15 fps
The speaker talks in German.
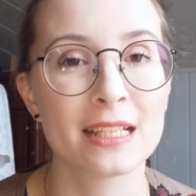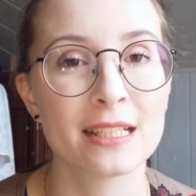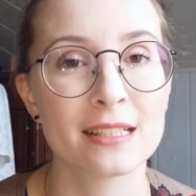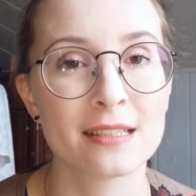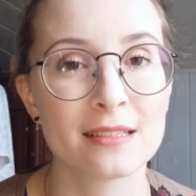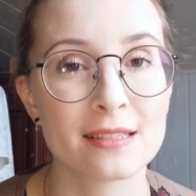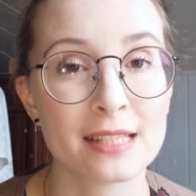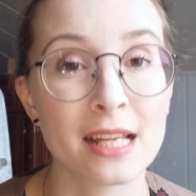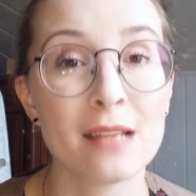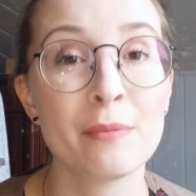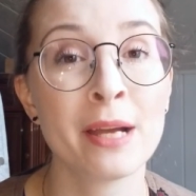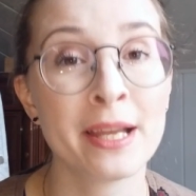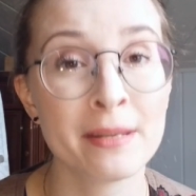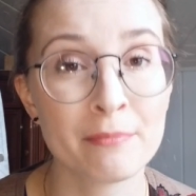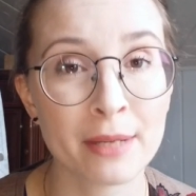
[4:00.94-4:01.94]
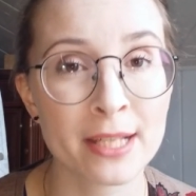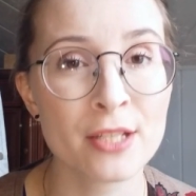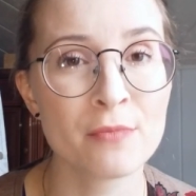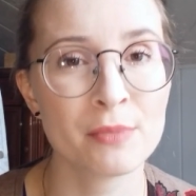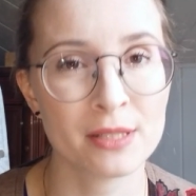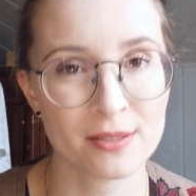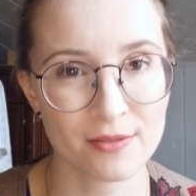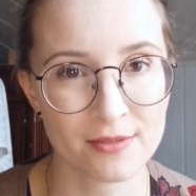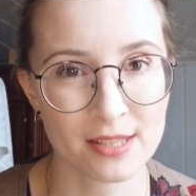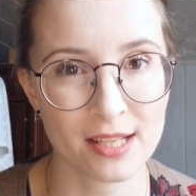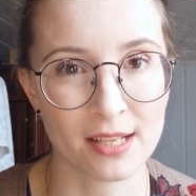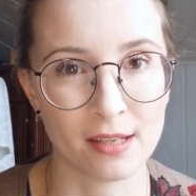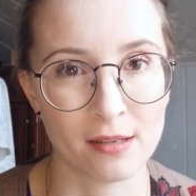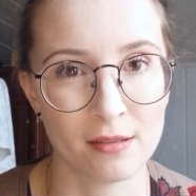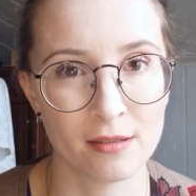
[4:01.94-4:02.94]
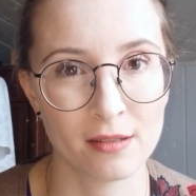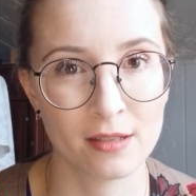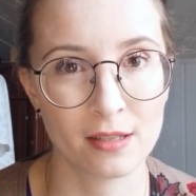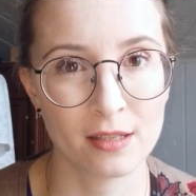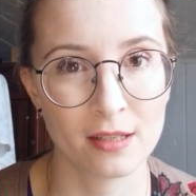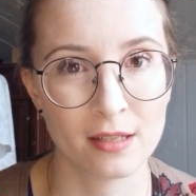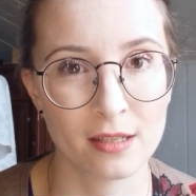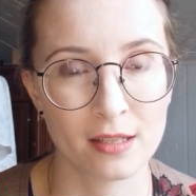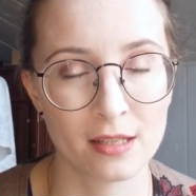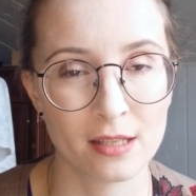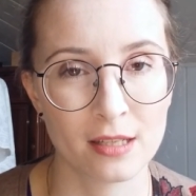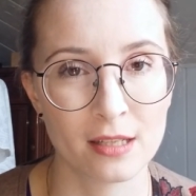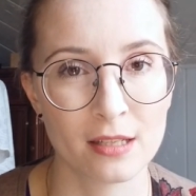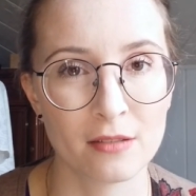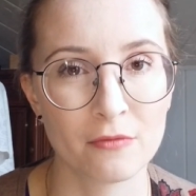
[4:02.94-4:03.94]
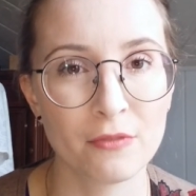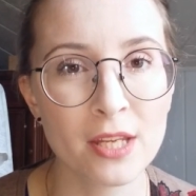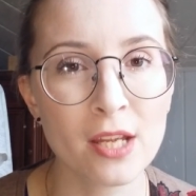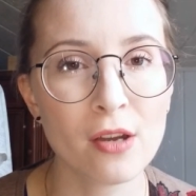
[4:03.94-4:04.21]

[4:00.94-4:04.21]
selber ein Beispiel zu sein. Wie